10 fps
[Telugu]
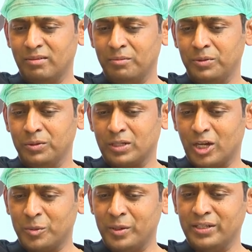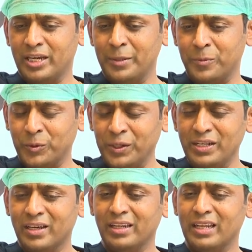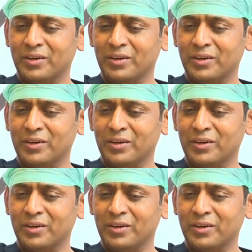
ఇప్పుడు కార్బోహైడ్ కానీ ప్రోటీన్ కానీ